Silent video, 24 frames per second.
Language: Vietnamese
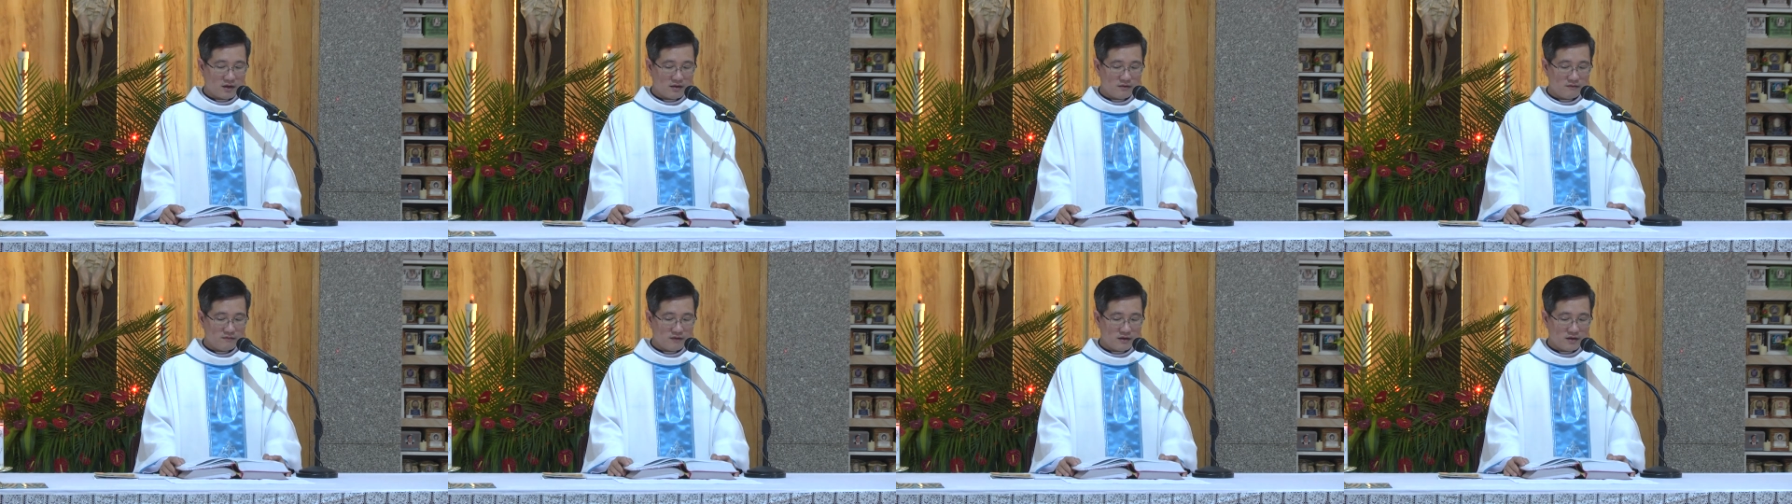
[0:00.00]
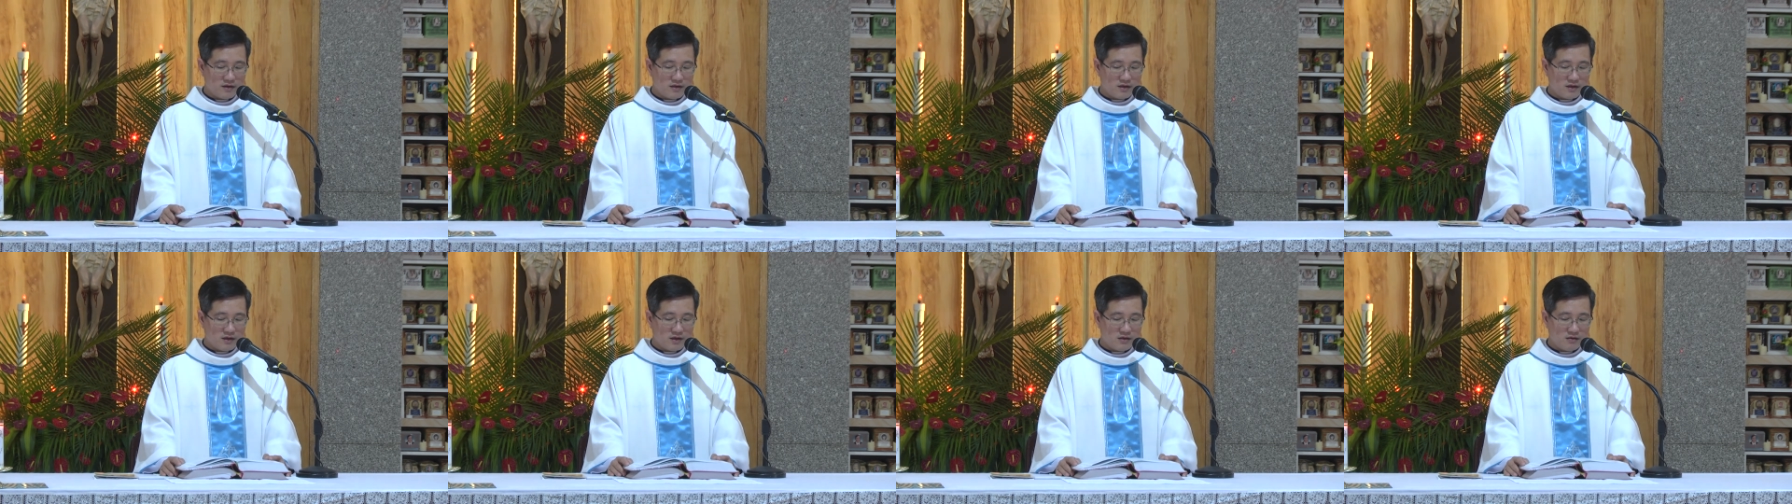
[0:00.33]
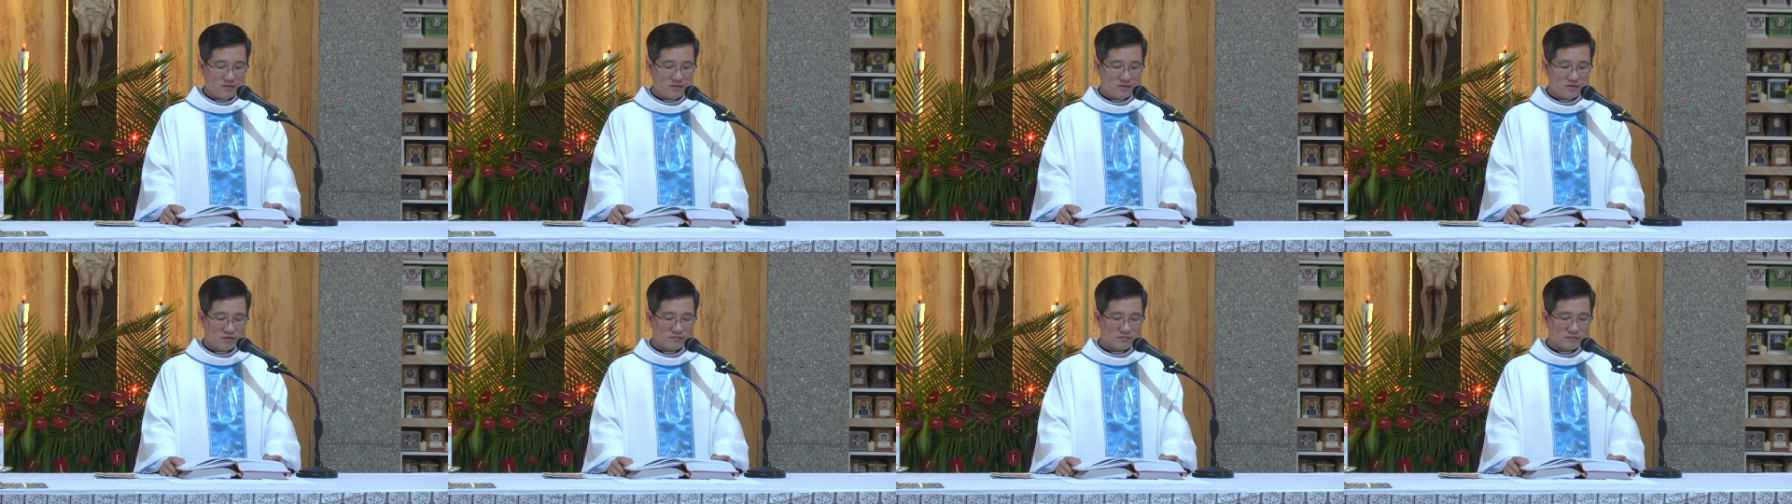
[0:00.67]
Bởi vì
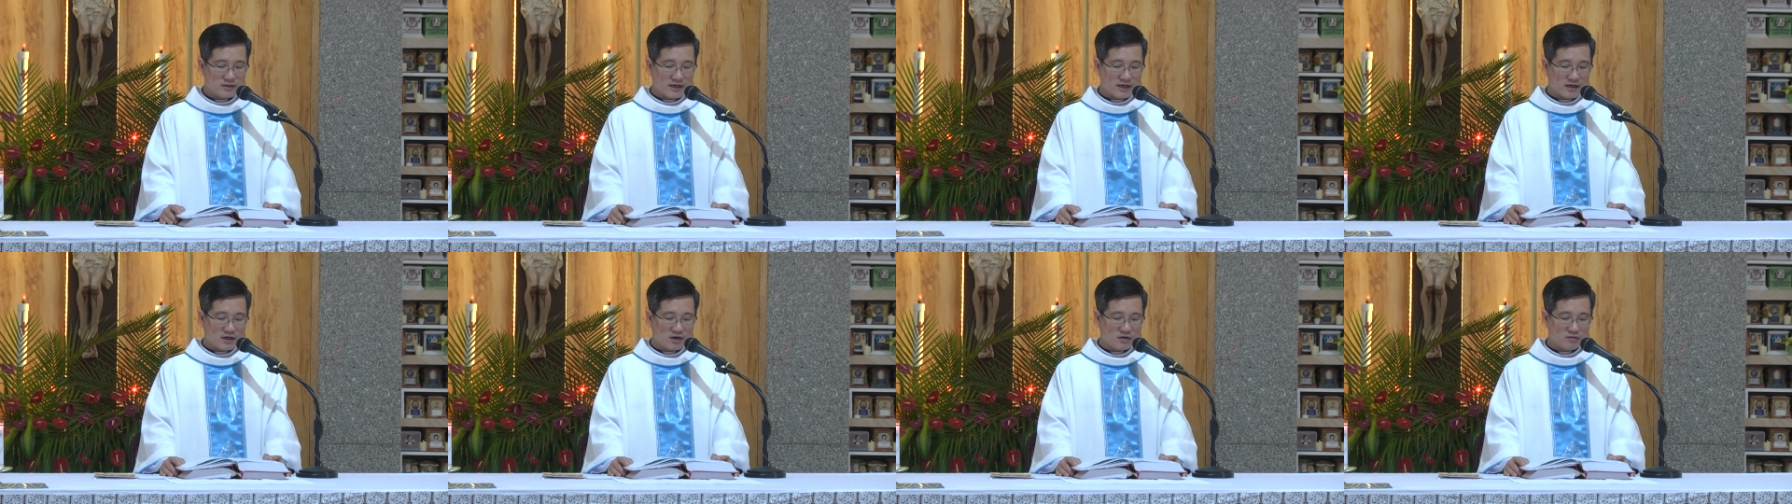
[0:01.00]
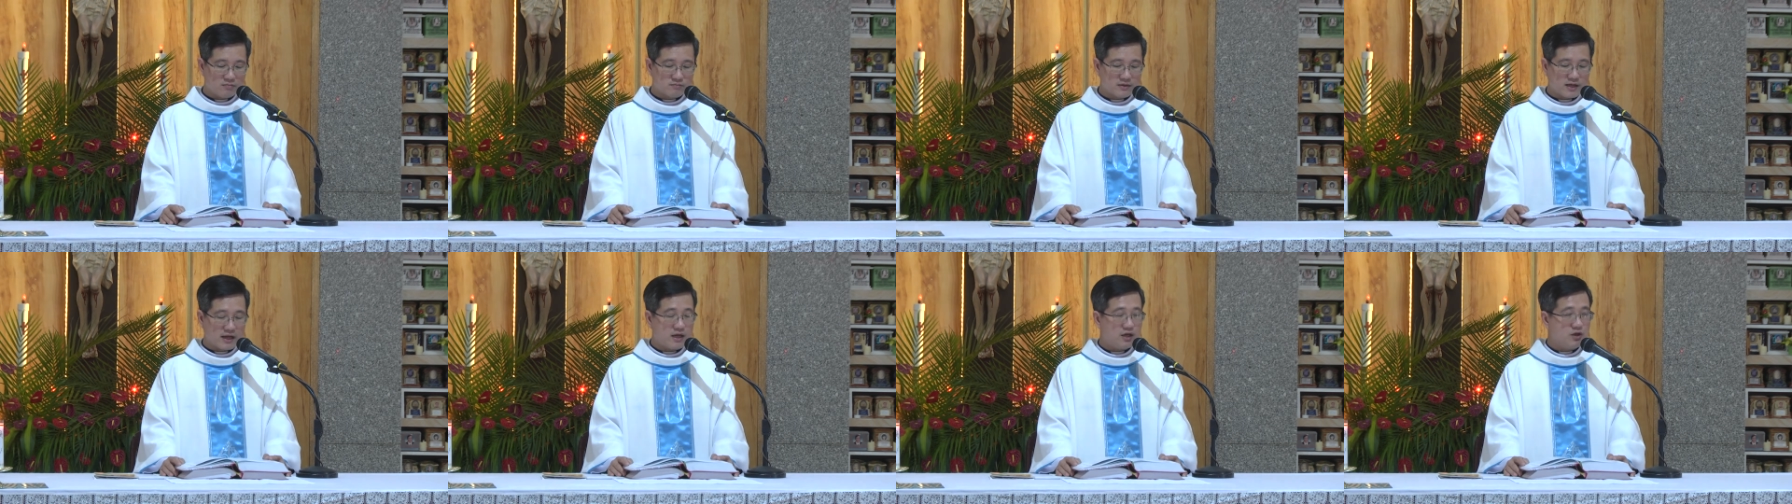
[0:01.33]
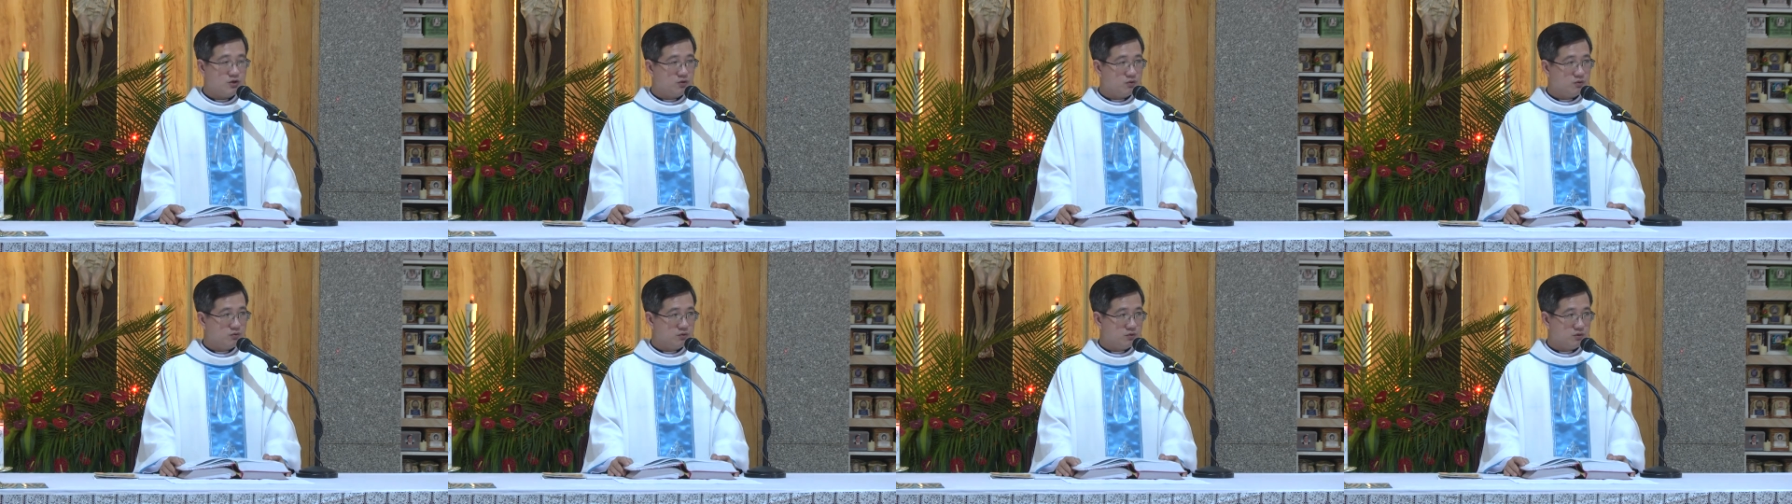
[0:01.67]
nếu chúng ta không
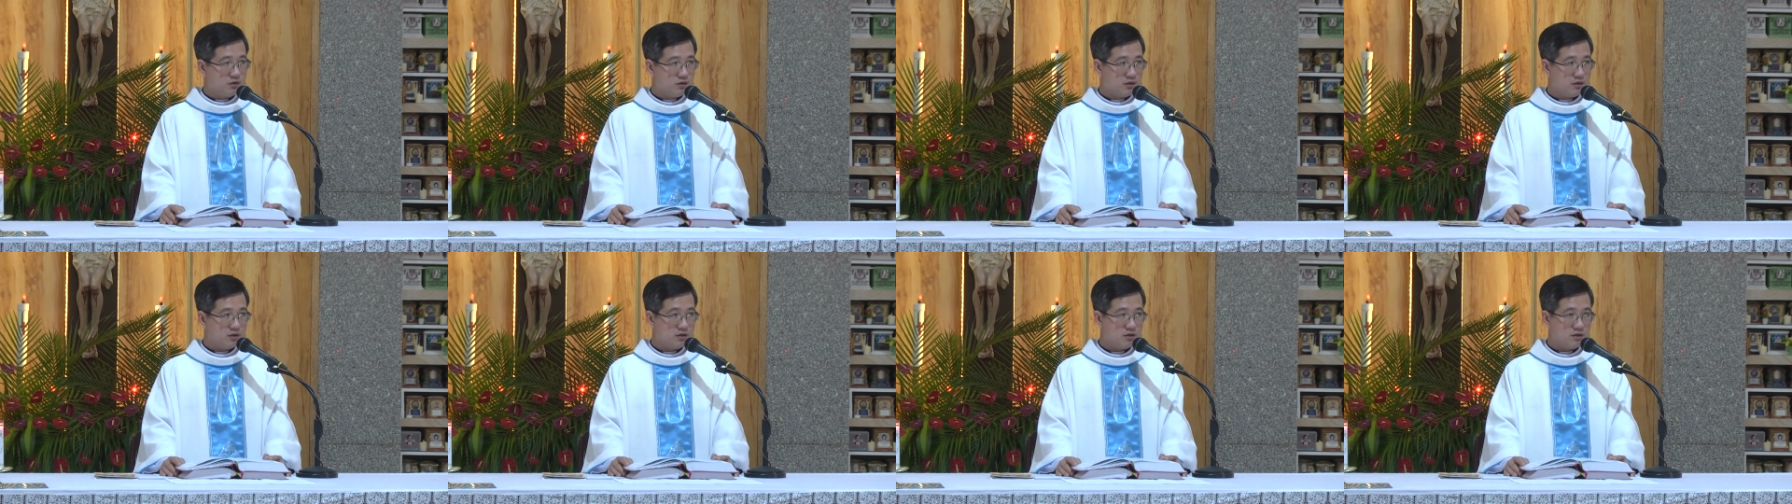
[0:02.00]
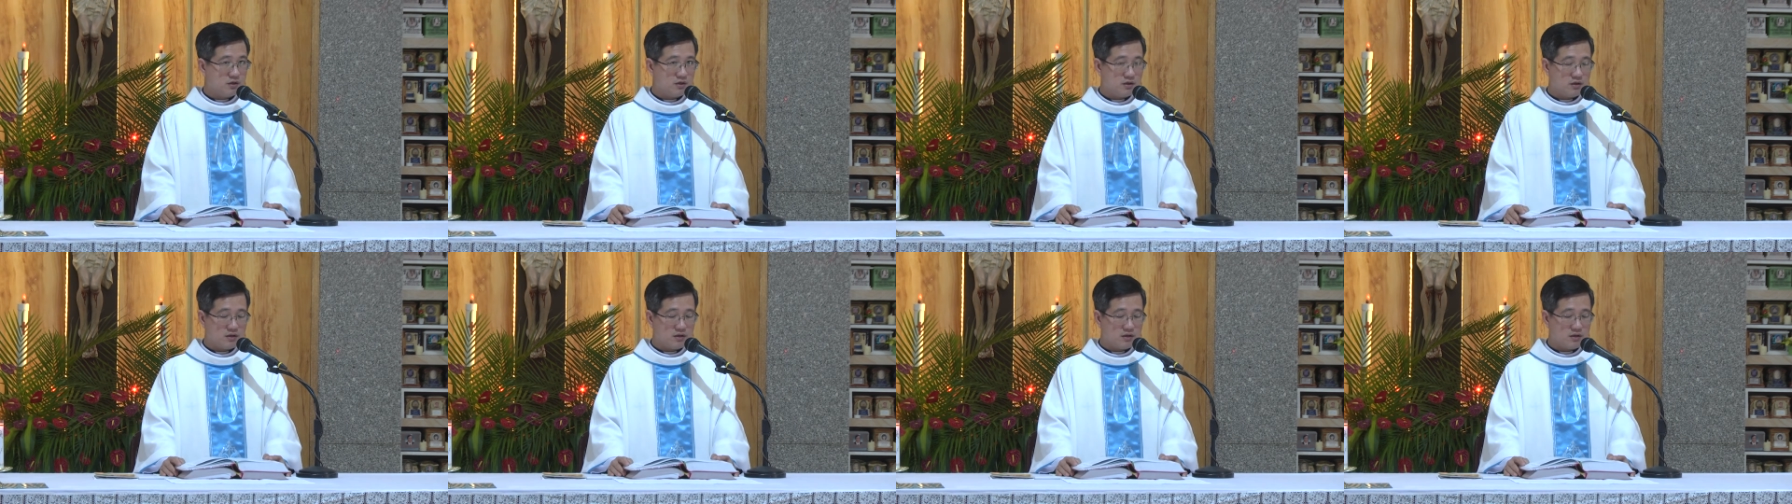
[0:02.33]
thấy Chúa